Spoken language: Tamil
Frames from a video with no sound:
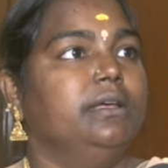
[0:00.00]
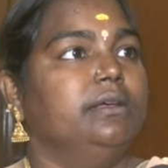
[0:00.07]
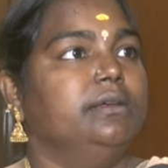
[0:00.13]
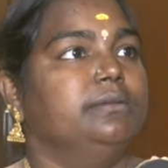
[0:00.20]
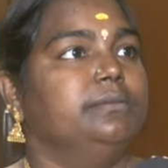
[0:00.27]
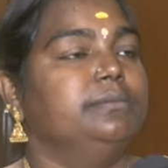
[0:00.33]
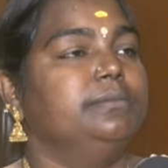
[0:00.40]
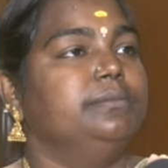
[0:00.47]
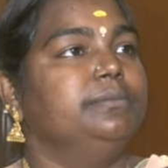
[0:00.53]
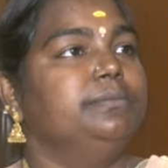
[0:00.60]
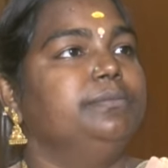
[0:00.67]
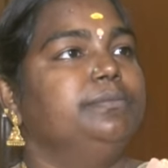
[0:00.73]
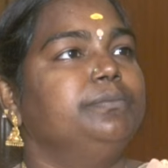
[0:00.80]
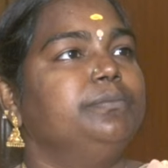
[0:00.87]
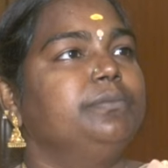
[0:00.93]
பொதுமக்கள் என்ன
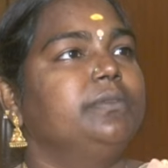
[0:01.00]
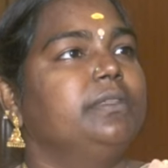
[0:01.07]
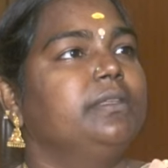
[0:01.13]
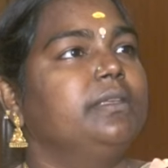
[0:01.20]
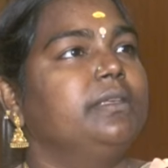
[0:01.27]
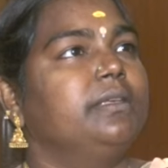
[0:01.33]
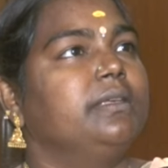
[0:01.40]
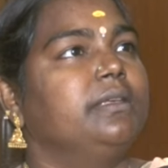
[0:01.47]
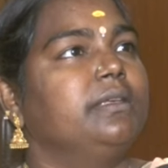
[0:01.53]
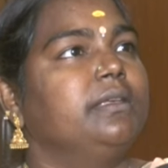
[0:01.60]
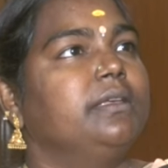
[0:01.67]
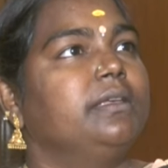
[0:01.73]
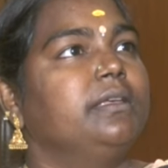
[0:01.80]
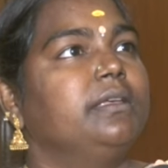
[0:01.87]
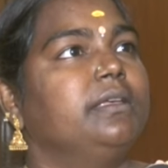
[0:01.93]
சொல்கிறாங்க நீங்கள்
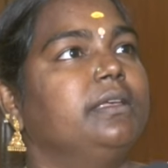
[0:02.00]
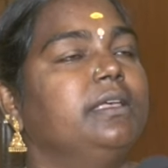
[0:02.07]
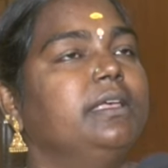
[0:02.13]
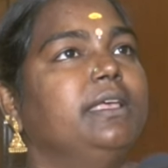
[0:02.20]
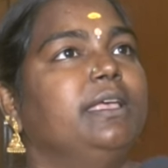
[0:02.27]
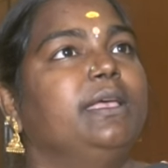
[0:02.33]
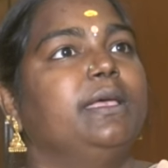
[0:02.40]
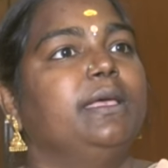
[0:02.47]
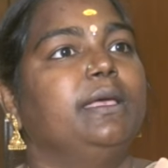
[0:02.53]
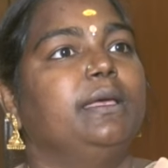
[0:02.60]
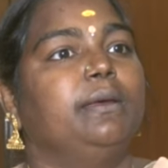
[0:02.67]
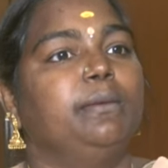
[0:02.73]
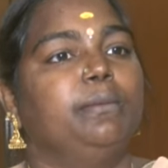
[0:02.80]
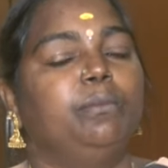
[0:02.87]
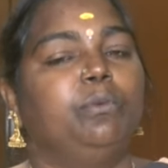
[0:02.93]
பொதுமக்களுக்கு என்ன சொல்ல விரும்புகிறீங்க
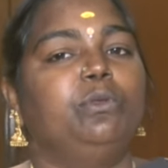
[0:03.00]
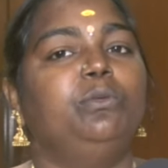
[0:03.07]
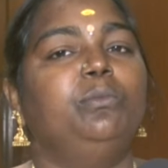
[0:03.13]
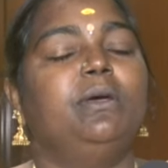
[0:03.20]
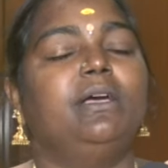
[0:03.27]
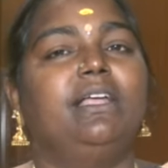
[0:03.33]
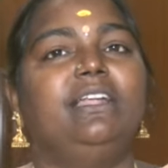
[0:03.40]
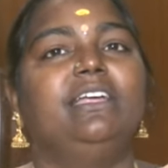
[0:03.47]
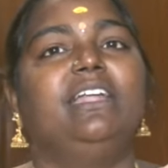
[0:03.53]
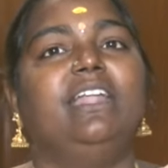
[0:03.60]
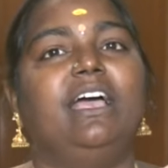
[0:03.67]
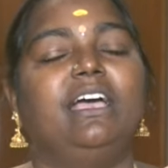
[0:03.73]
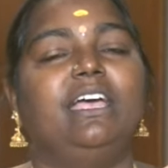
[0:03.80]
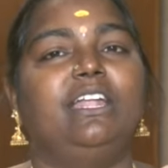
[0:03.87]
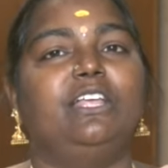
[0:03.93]
பொதுமக்களுக்கு
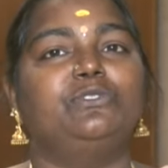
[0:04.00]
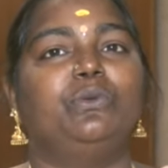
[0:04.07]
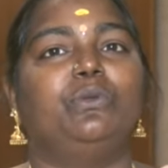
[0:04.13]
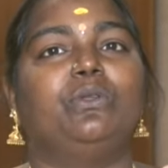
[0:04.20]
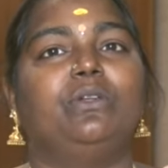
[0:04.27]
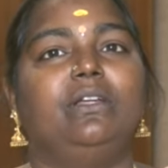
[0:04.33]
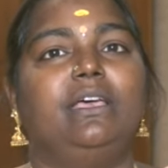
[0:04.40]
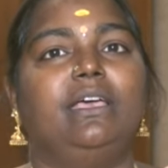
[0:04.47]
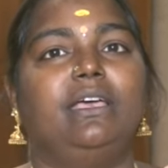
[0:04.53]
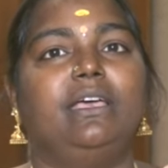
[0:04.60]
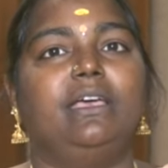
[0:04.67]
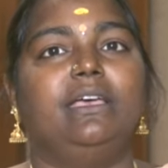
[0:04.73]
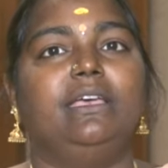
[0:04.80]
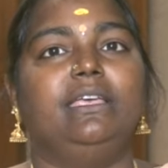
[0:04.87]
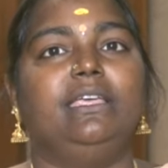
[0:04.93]
நாங்கள் என்ன சொல்கிறோன்னா
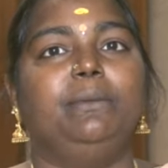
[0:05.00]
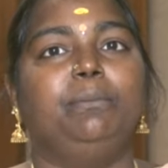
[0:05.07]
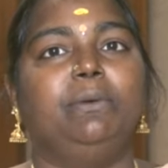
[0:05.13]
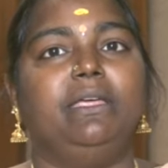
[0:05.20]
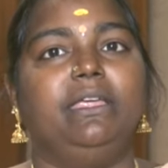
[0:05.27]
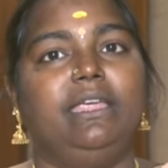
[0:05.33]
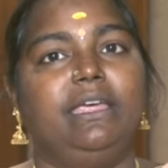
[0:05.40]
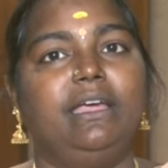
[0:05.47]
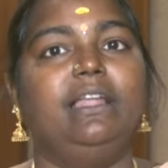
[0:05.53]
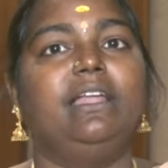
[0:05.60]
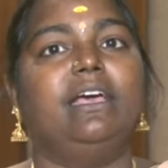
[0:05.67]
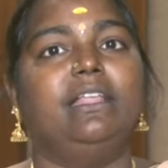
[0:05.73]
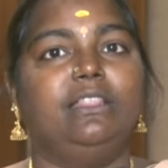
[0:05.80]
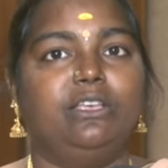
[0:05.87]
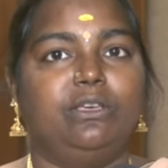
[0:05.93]
இப்போ
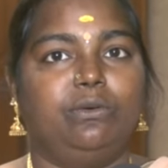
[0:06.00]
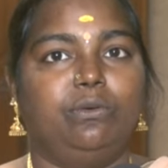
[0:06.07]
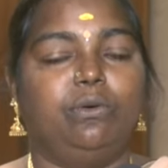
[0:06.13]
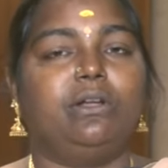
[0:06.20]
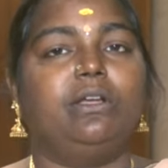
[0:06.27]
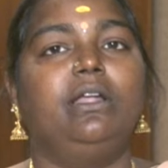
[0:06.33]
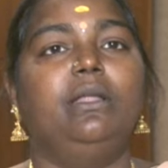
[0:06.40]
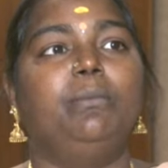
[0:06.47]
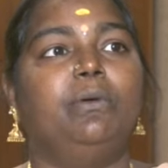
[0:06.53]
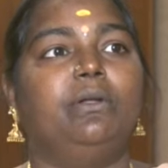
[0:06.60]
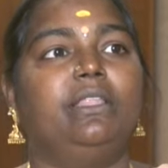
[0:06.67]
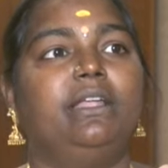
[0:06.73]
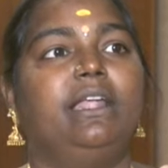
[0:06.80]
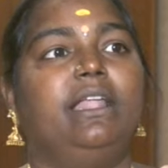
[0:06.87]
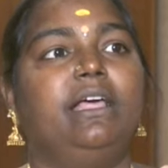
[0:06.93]
எங்களுக்கு அந்த ஒர்க்கில்
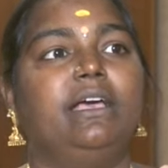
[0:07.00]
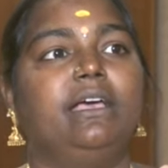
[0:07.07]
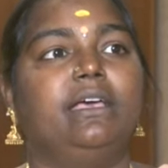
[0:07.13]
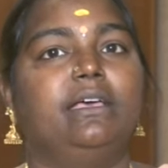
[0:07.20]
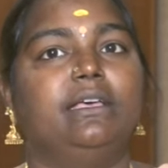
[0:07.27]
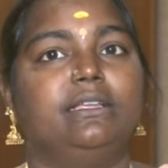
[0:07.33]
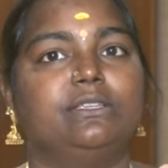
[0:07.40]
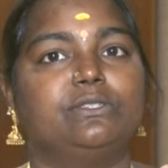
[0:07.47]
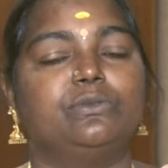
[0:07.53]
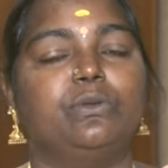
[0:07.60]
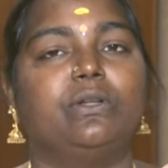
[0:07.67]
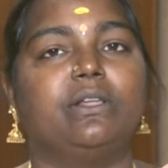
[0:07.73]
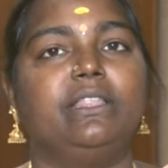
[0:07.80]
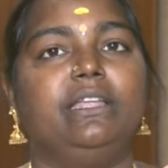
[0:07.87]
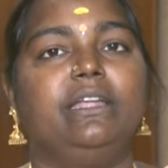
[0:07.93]
போனதுனால நாங்கள்
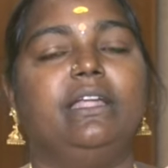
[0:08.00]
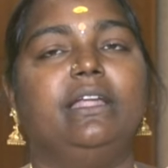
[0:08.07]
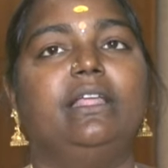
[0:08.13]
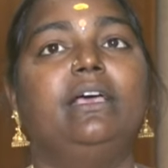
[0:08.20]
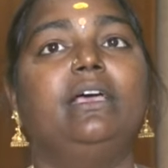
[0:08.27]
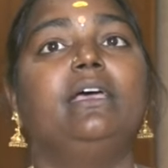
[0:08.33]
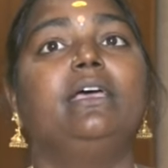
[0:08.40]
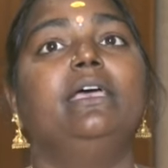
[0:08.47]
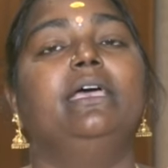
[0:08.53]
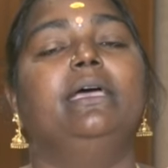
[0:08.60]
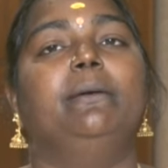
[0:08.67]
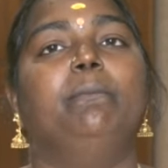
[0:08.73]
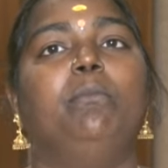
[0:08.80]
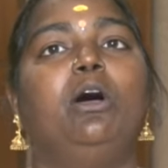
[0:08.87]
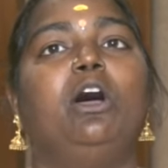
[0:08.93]
சொல்கிறது என்னென்னா
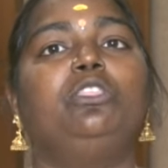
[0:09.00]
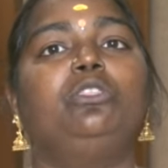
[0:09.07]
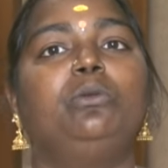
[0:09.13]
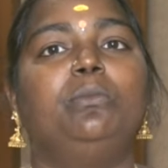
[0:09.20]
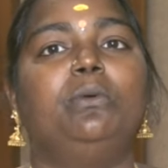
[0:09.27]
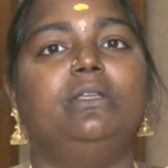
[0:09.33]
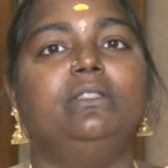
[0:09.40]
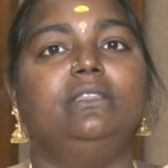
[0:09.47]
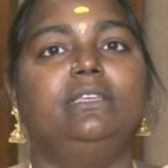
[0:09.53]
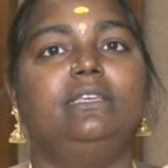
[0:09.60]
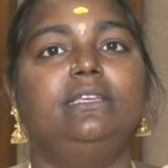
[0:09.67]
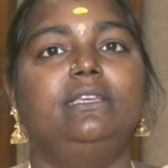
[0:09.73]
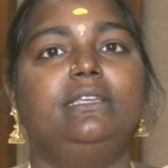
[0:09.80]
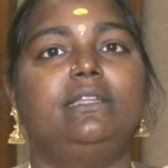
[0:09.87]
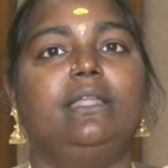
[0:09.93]
பாத்ரூம் வந்து
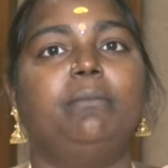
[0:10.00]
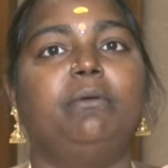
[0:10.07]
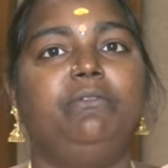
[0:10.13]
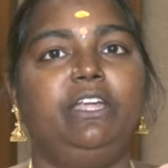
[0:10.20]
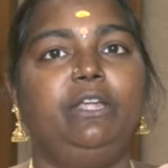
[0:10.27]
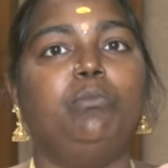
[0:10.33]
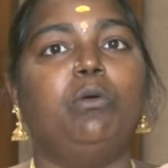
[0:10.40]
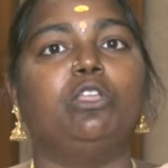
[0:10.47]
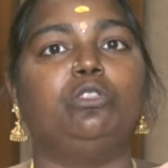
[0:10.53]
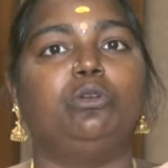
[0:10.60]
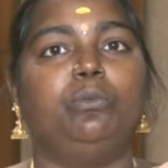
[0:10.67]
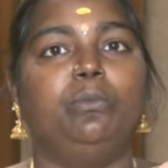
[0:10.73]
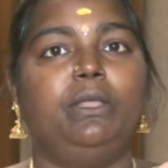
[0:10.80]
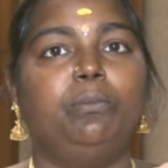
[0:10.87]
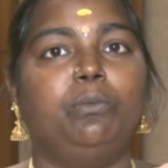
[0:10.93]
நம்ம வீட்டு
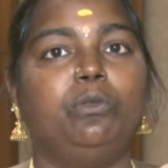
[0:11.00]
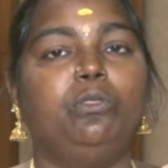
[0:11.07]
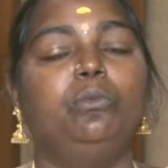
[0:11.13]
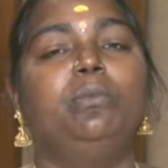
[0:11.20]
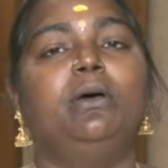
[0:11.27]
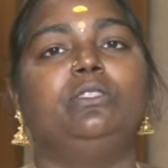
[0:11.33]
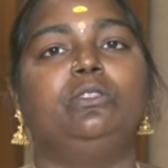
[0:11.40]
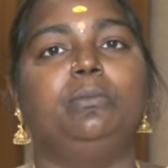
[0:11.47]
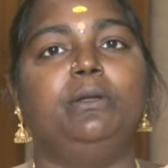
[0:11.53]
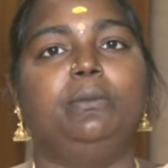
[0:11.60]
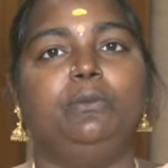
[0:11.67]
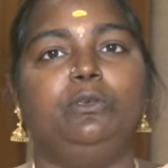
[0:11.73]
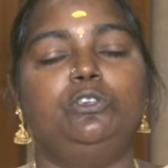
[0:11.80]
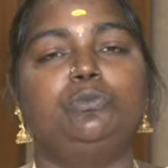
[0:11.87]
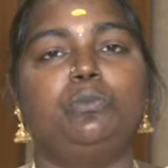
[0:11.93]
பாத்ரூம் மாரி பொது பாத்ரூம்
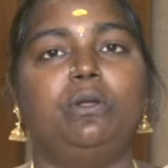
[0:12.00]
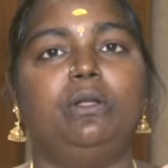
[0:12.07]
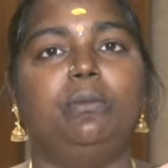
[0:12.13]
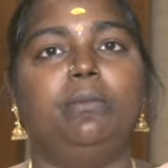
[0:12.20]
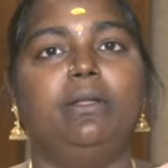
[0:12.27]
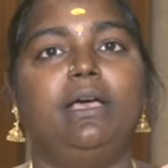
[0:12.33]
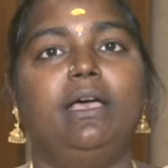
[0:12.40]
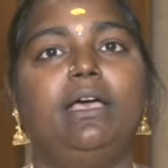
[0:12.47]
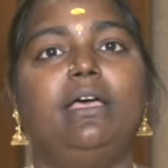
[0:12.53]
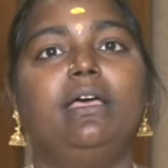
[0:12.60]
நம்ம யூஸ் பண்ணோம்னா